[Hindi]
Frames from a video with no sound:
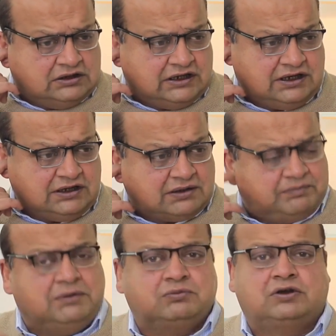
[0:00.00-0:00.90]
देखिए जब
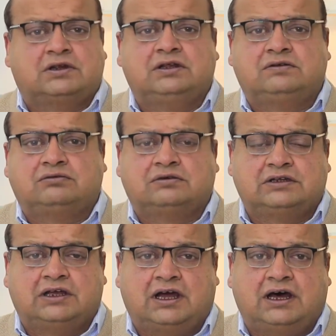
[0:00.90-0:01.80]
भी मुल्की
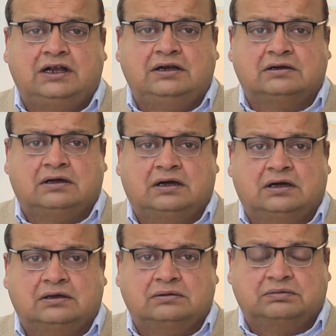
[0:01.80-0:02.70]
सूरत हाल
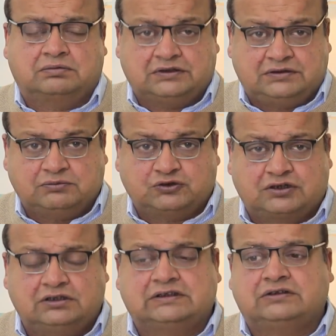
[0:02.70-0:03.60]
किसी
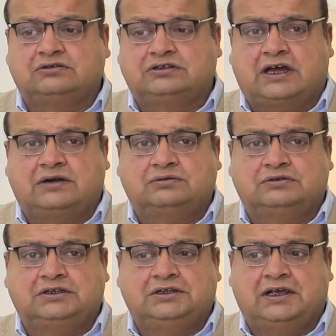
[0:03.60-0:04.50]
मुश्किल से दो चार
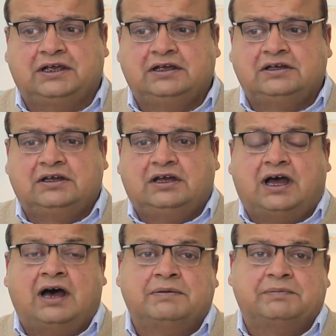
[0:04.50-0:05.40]
होती है
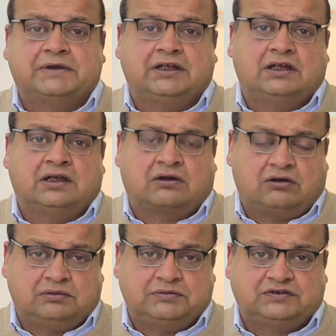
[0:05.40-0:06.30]
आप अपने
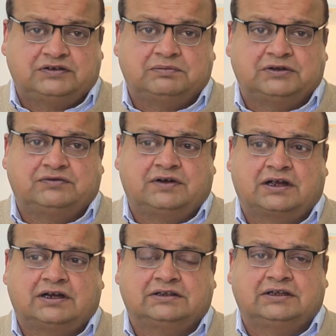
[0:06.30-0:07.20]
इकोनॉमिस्ट से मशवरा
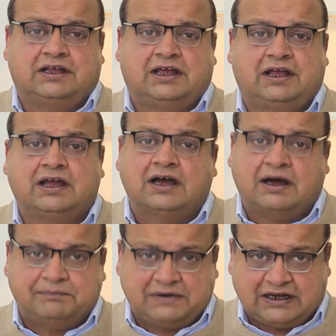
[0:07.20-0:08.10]
करते हैं
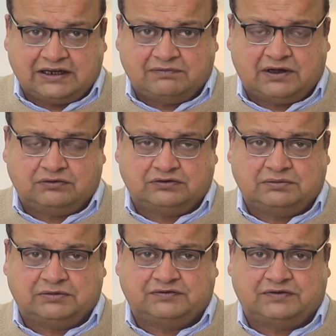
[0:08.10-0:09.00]
आप प्लानिंग वालों से
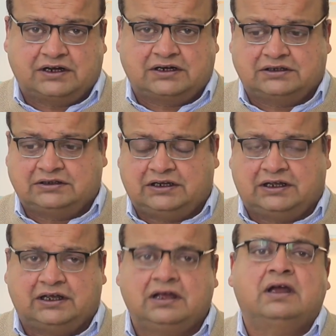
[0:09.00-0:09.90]
मशवरा करते
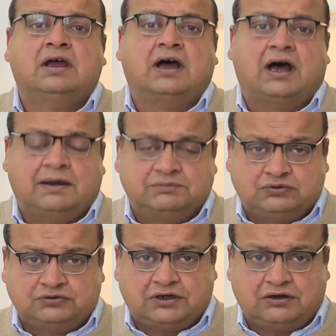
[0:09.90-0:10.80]
हैं आप
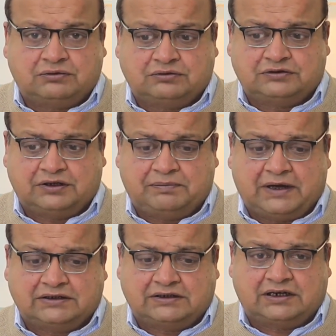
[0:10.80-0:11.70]
दूसरे लोगों से
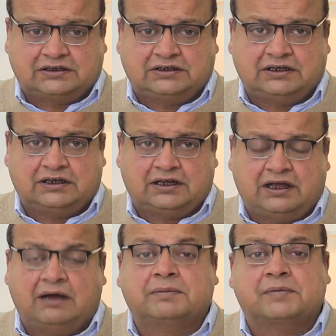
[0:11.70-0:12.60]
बात करते हैं
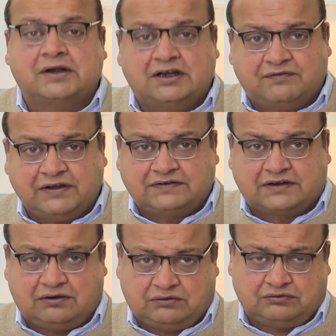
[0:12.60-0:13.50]
आप अपने डिफेंस
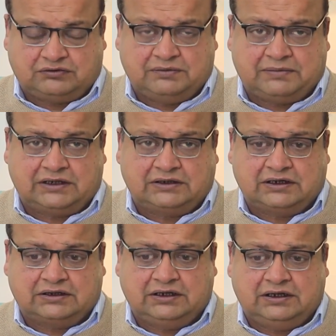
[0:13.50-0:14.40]
के लोगों से बात
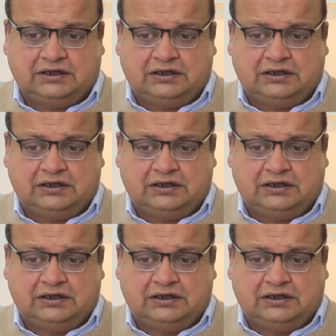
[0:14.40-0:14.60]
करते हैं